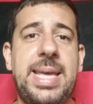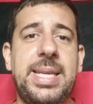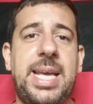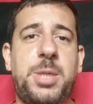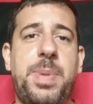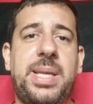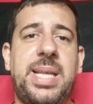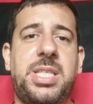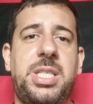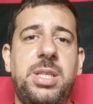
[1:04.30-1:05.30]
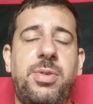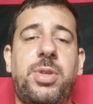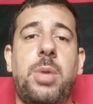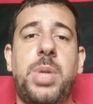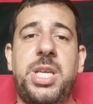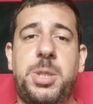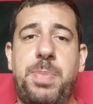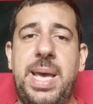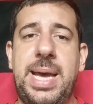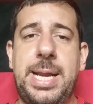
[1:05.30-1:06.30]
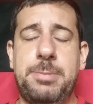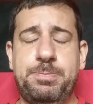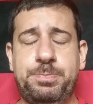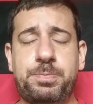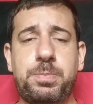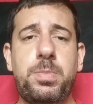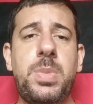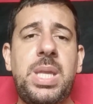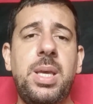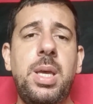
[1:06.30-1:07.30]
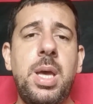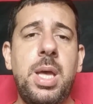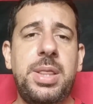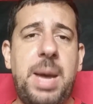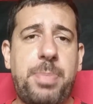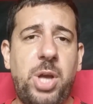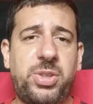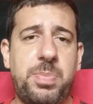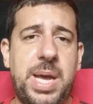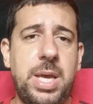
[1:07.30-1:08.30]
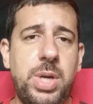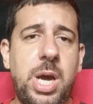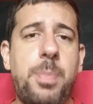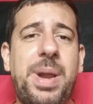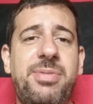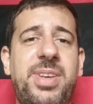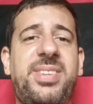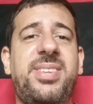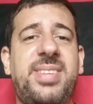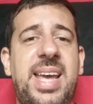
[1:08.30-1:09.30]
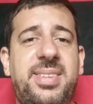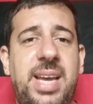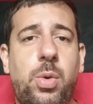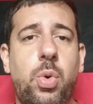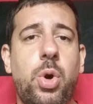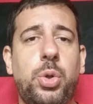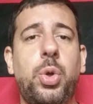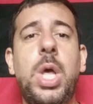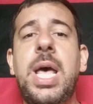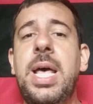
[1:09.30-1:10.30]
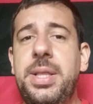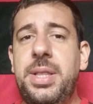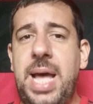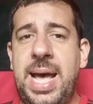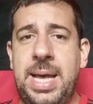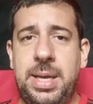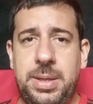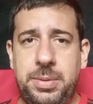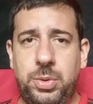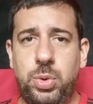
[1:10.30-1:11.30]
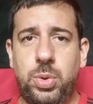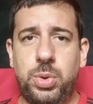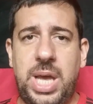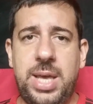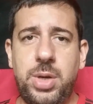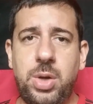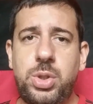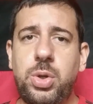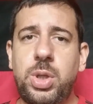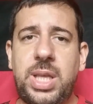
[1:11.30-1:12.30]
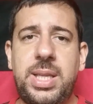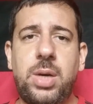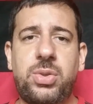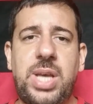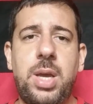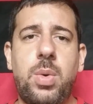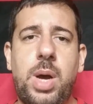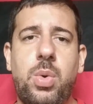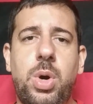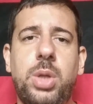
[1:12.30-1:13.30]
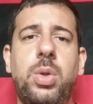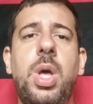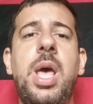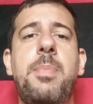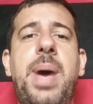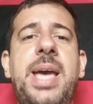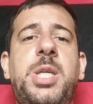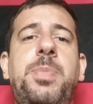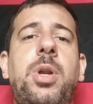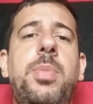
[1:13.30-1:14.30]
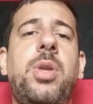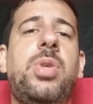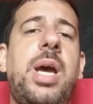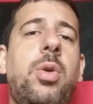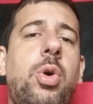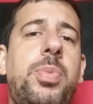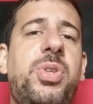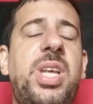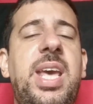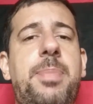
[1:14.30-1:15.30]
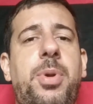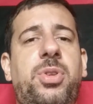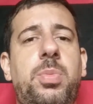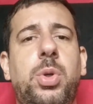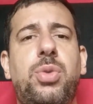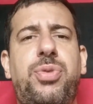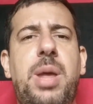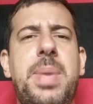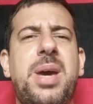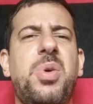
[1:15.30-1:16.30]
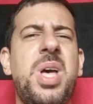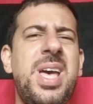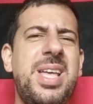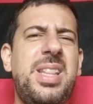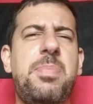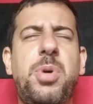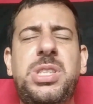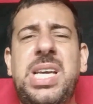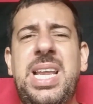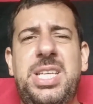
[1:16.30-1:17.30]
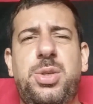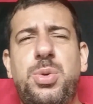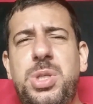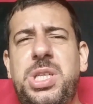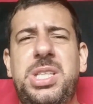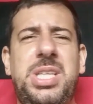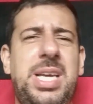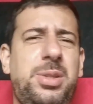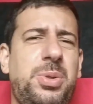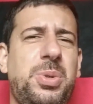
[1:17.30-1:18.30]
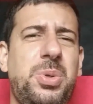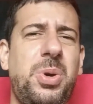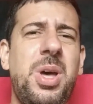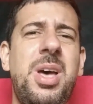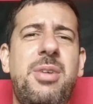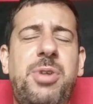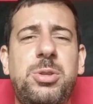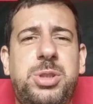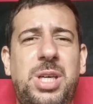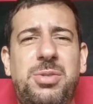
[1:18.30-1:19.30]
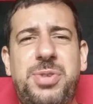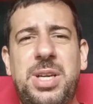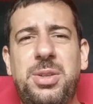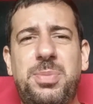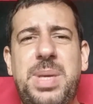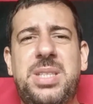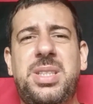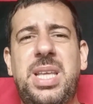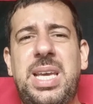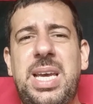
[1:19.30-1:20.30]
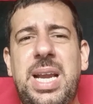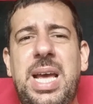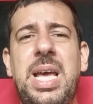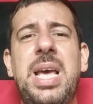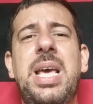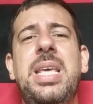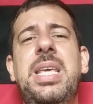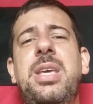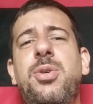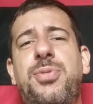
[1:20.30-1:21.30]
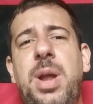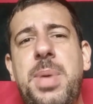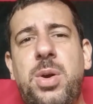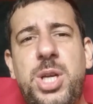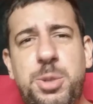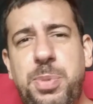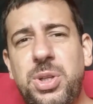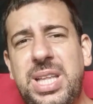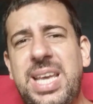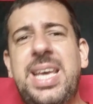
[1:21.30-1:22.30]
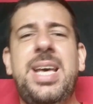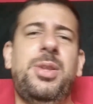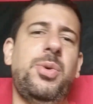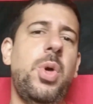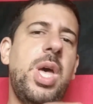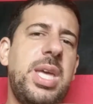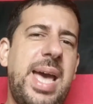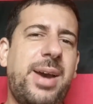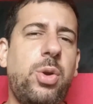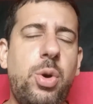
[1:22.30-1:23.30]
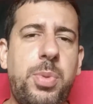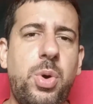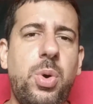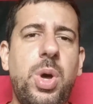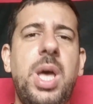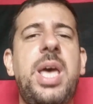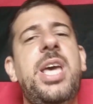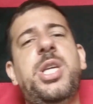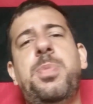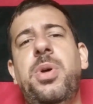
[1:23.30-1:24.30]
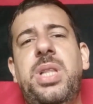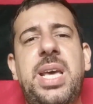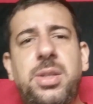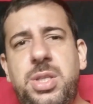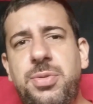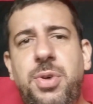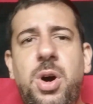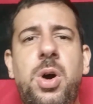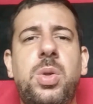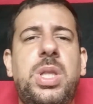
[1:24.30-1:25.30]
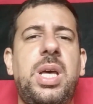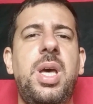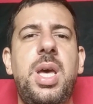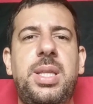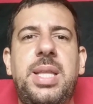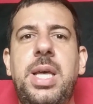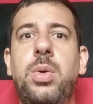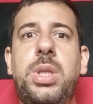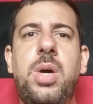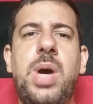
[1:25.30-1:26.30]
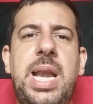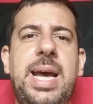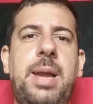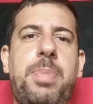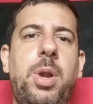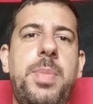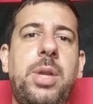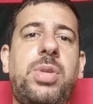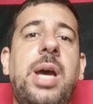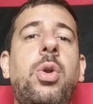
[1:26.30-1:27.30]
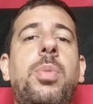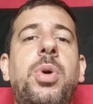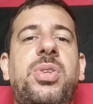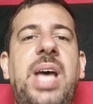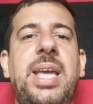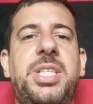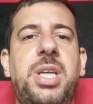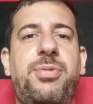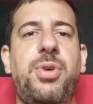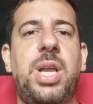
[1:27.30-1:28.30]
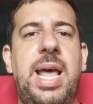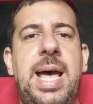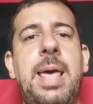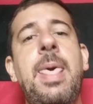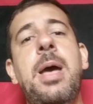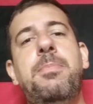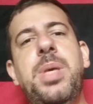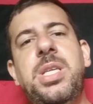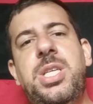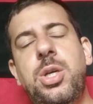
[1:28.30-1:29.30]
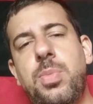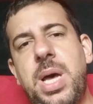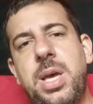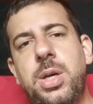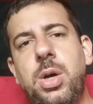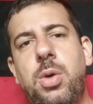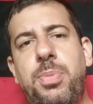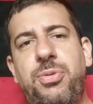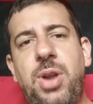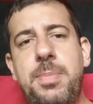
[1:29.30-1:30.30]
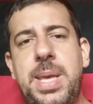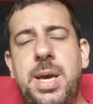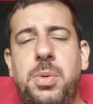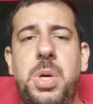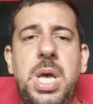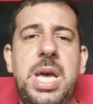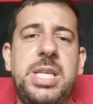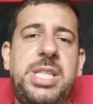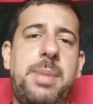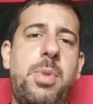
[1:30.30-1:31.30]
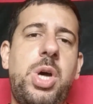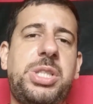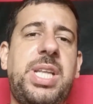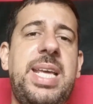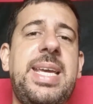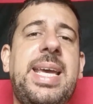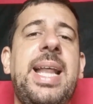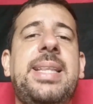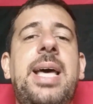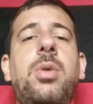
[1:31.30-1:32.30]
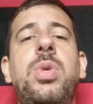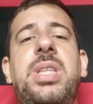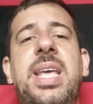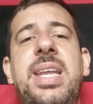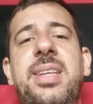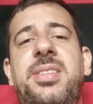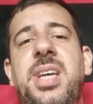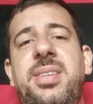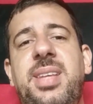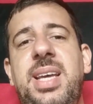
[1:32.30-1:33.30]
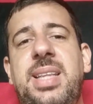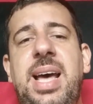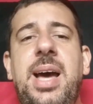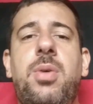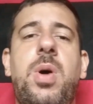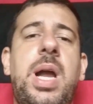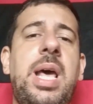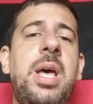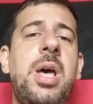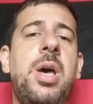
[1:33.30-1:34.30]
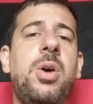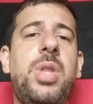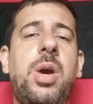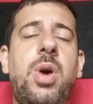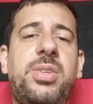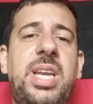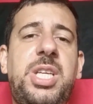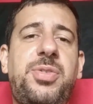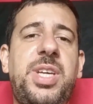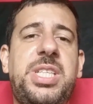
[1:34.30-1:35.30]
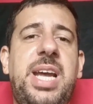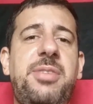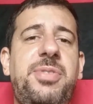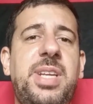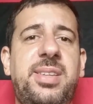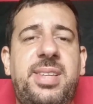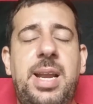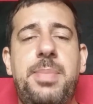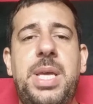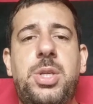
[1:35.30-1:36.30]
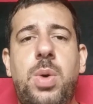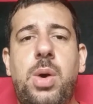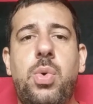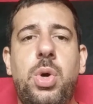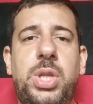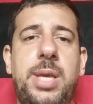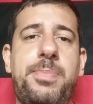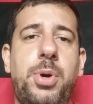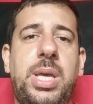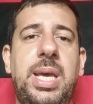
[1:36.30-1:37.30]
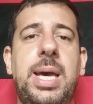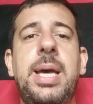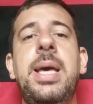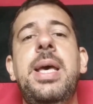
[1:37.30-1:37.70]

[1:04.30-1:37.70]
aí na expectativa, estamos na espera na próxima reunião para ver se sai esse acordo. Na, no, na reunião de ontem não saiu o acordo, mas pelo menos a Globo se reaproximou do Flamengo depois daquelas rusgas né, do, do Faustão falando besteira e o Flamengo respondendo e a Globo respondendo de volta Entendeu? Então, galera, pelo menos a Globosat já foi lá, pediu uma reunião para o Flamengo, já mostra aí que ela está com interesse de acertar. Agora, o negócio é eles fecharem financeiramente um acordo aí, porque